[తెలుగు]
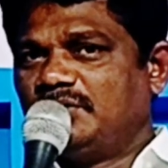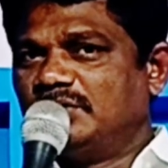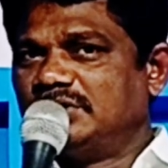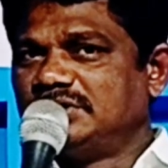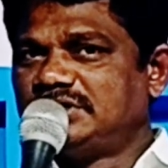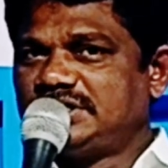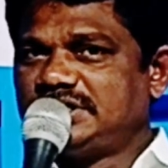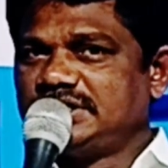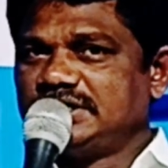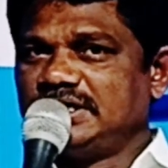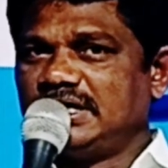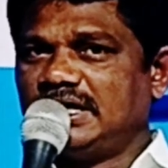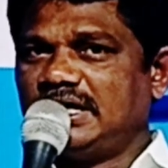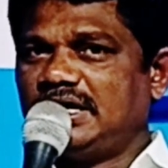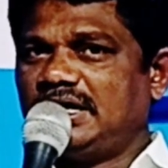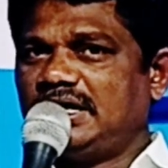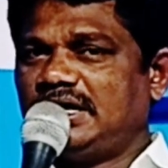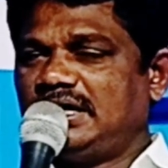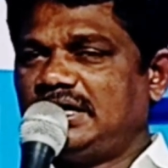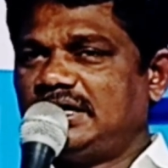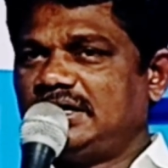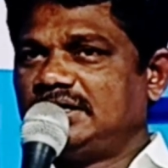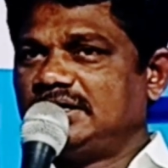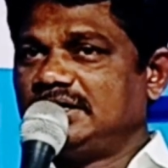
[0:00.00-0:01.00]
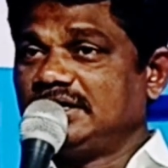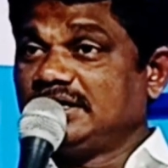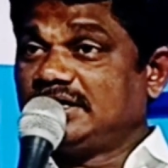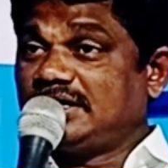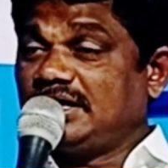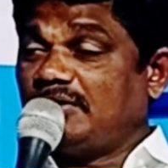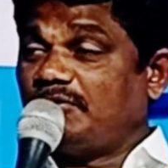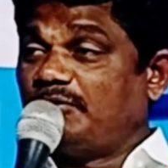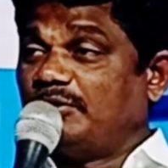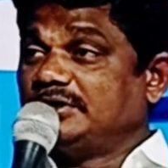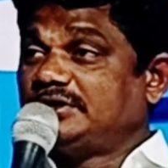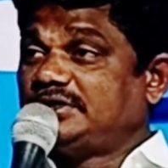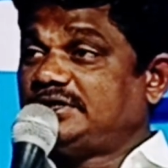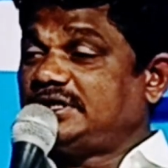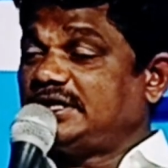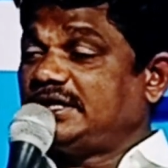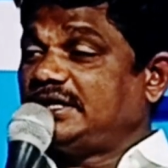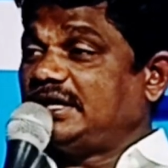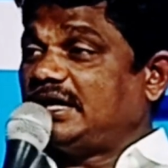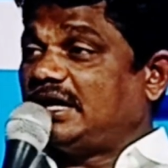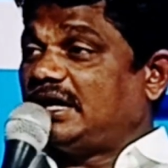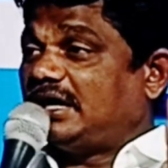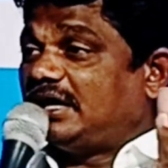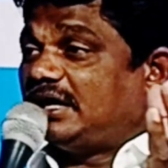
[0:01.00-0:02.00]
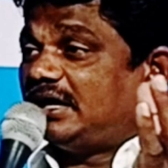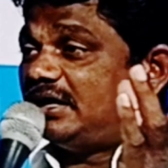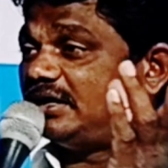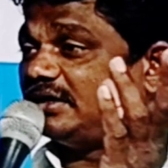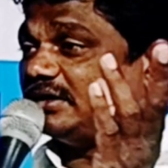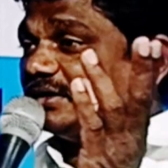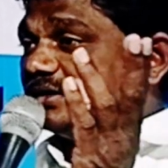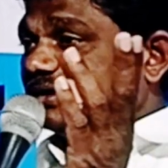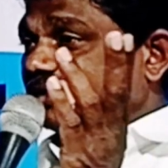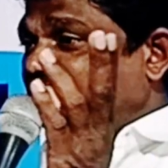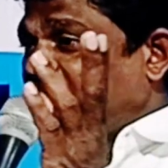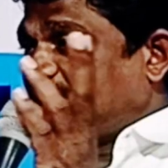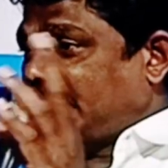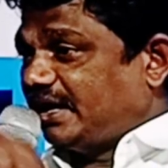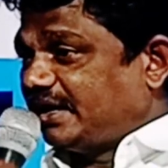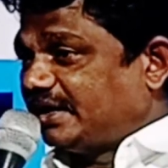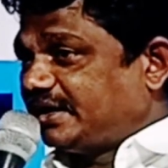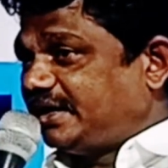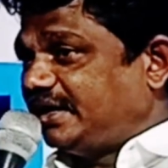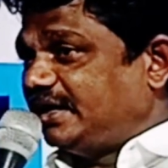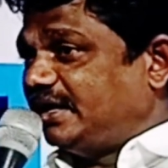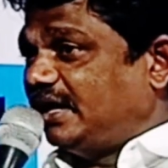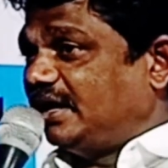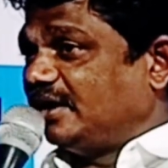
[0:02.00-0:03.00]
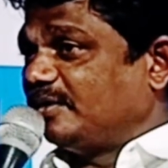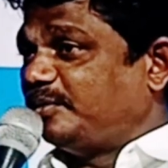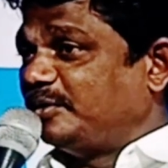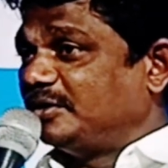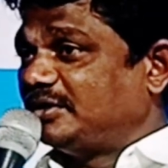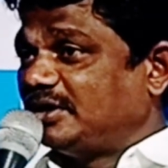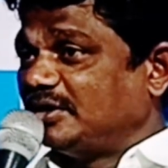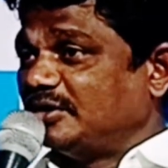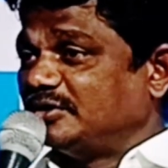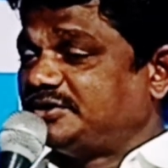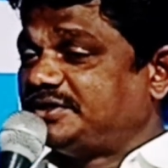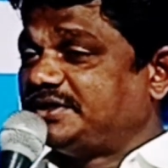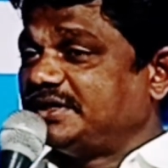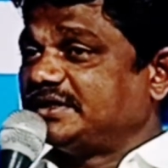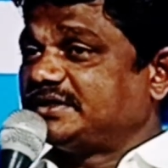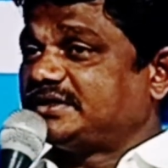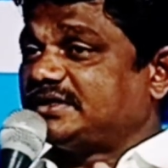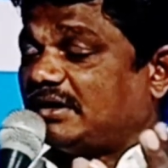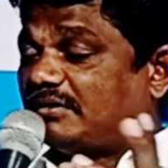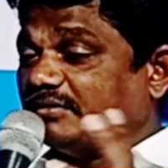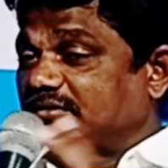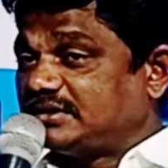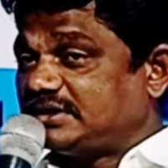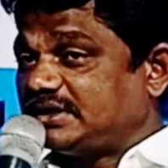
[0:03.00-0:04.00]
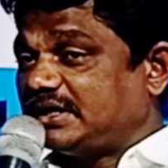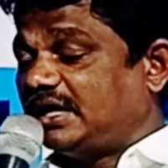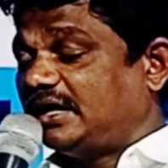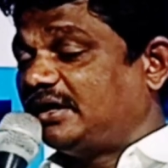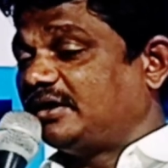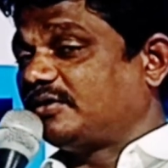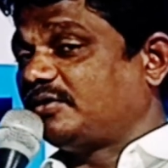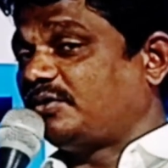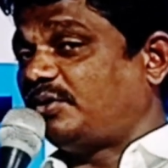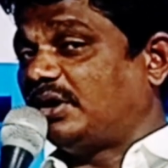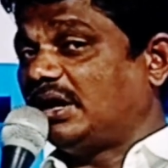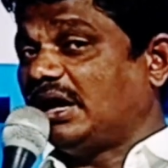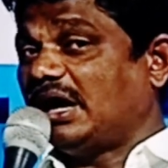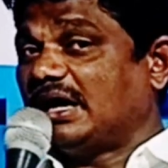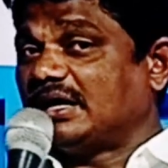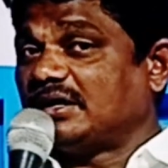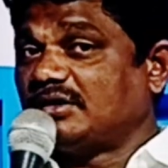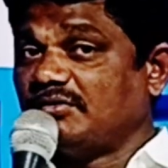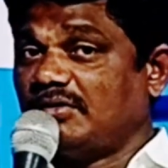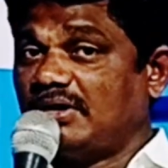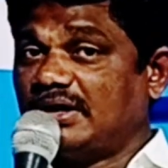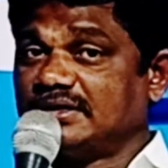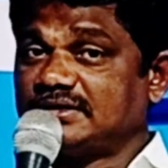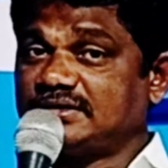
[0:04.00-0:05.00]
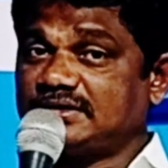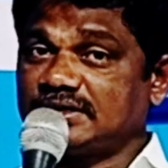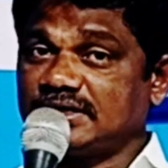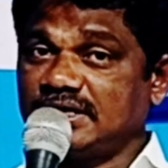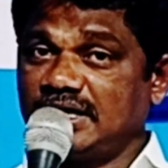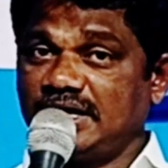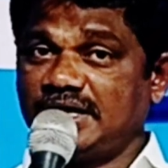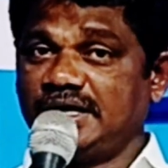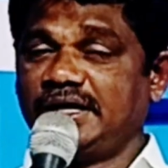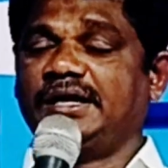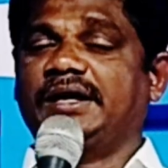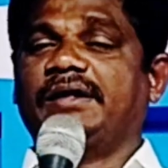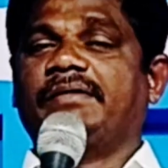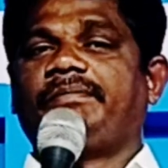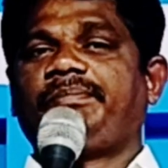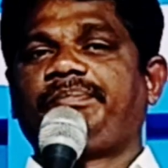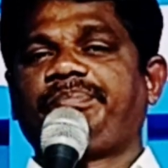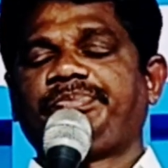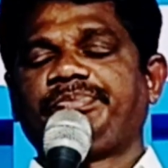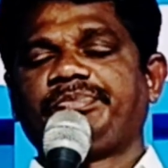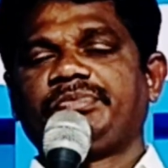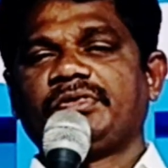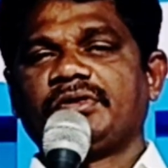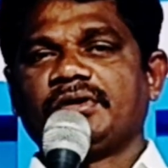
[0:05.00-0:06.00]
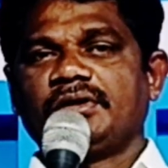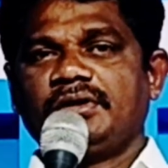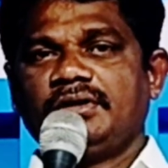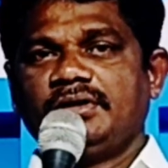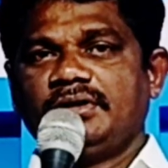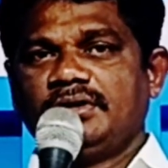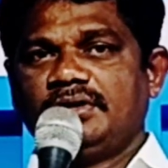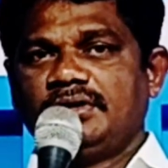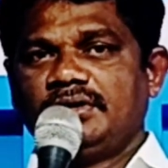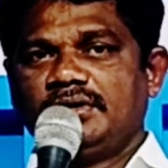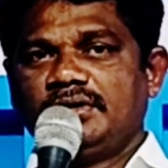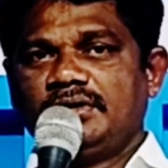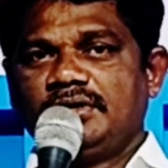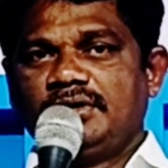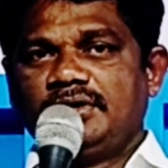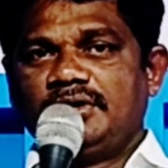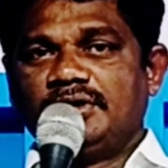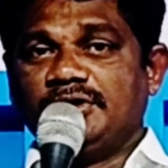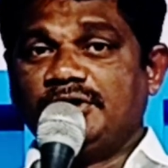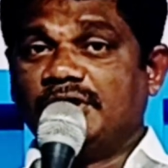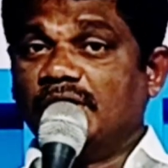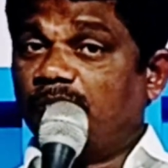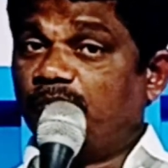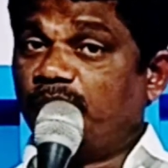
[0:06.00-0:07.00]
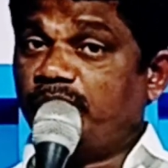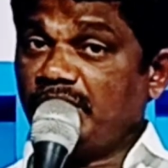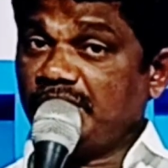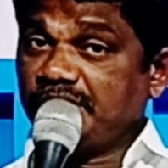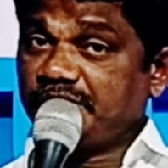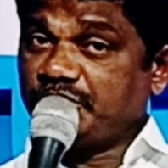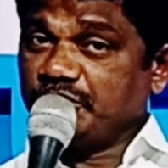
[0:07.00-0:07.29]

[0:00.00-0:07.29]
వచ్చిన ఇంకా వచ్చే నెలకి లేకపోతే వచ్చే సంవత్సరానికి కూడా అడ్వాన్స్గానే డబ్బులు